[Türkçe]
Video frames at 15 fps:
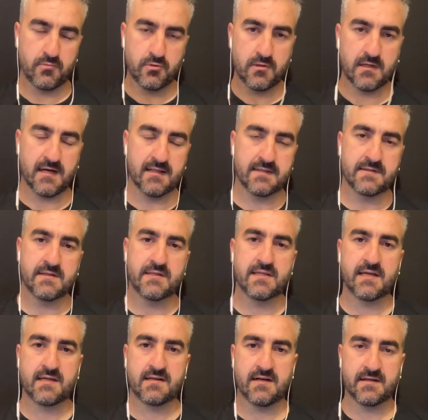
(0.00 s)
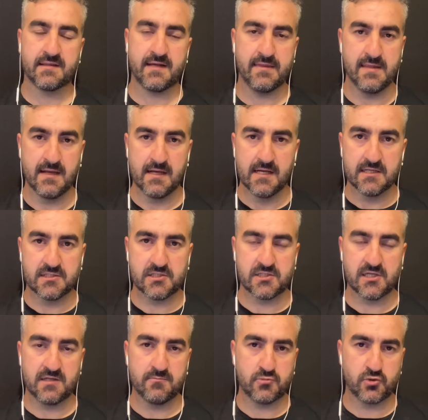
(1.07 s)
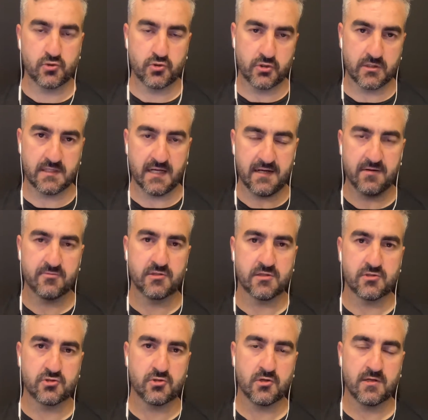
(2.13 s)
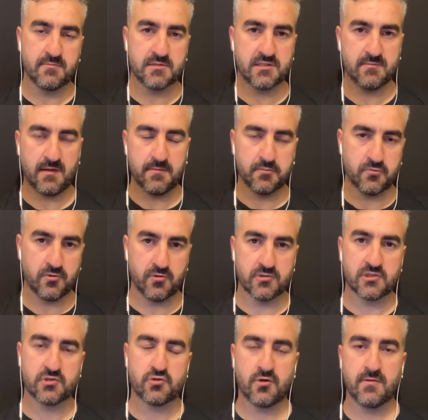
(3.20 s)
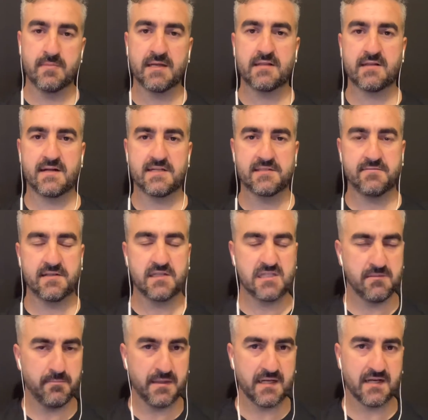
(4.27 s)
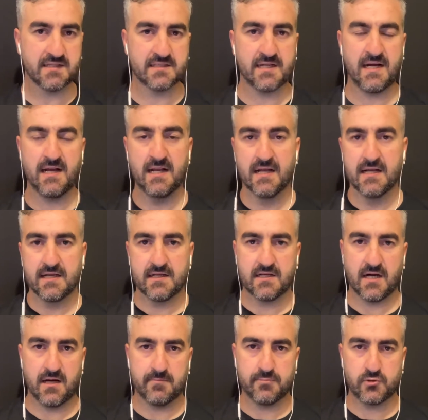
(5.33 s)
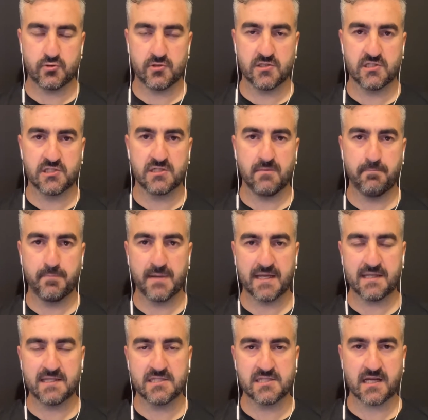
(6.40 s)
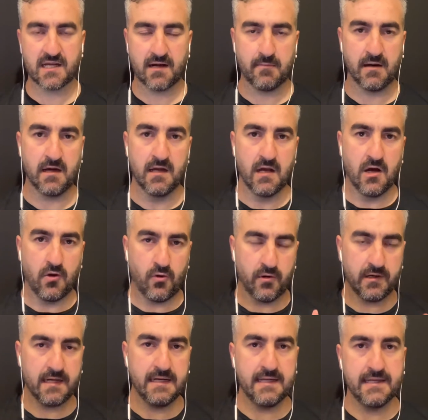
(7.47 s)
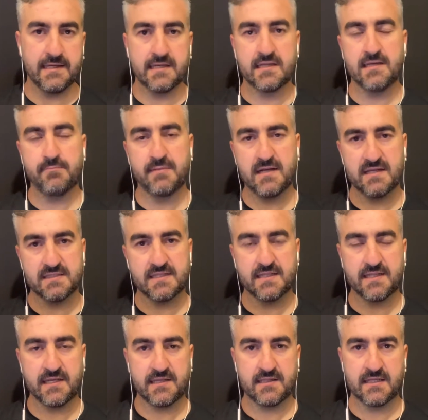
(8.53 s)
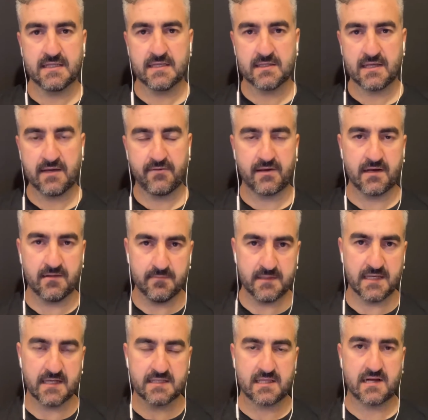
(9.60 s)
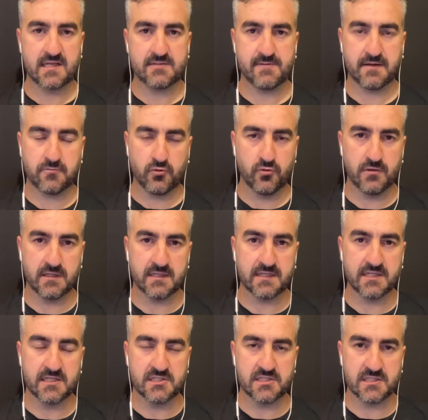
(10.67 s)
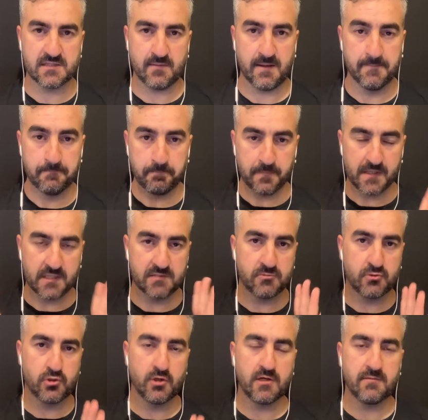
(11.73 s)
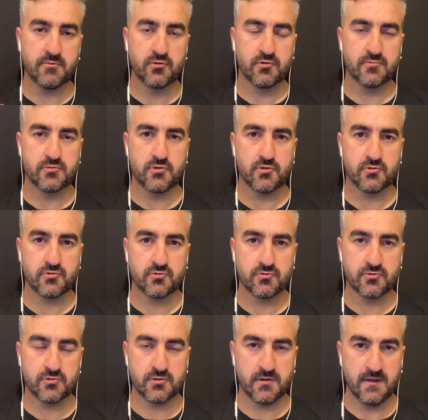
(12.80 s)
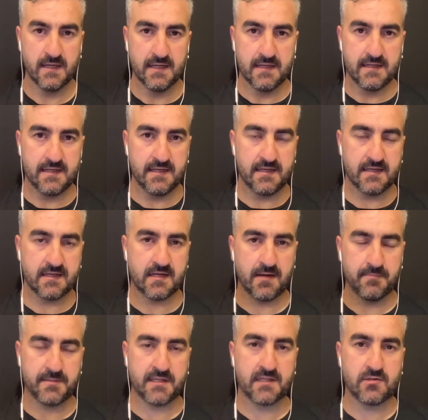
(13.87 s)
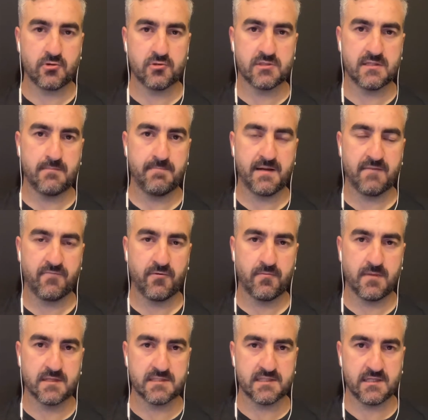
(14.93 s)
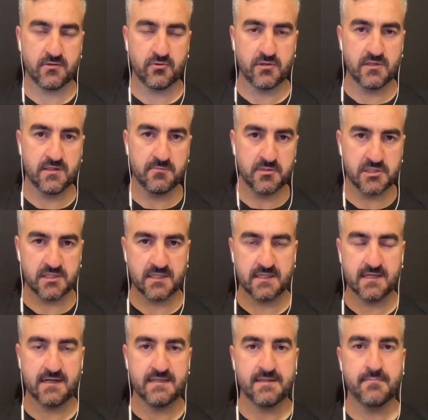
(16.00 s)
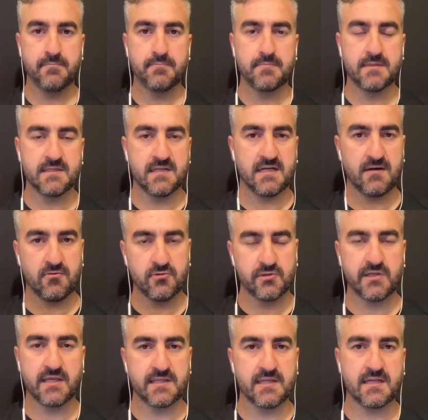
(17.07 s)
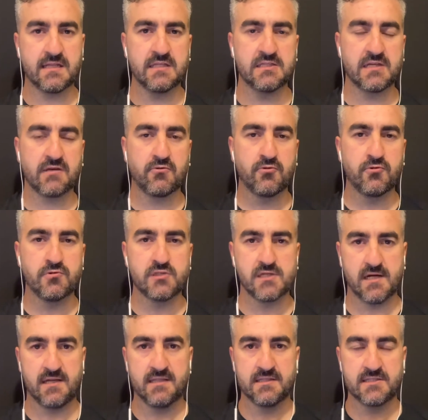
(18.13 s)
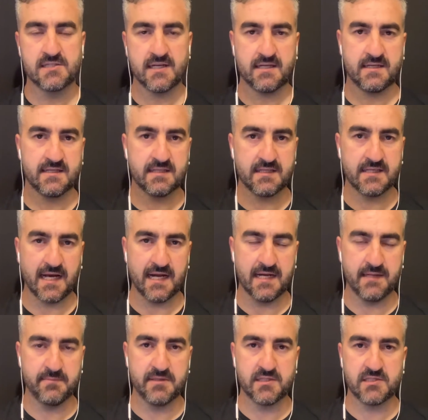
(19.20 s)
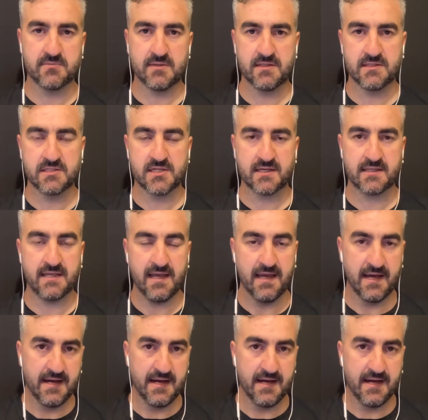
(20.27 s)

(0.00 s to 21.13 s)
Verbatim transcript: Bunun altını tekrardan çizelim. Çünkü daha önce de söylemiştim Abdullah Hoca sol bek transferi için biraz daha kamp sürecini bekleyecek ama orayla ilgili biraz da teknik detay verelim. Diğer transfer konularına geçeceğiz ama şimdi şöyle bir durum söz konusu. E, kamptaki Tronsen performansına göre demiştik yani ya onu yedekleyecek oyuncu alınacak ya da yerli bir isim alınacak diye.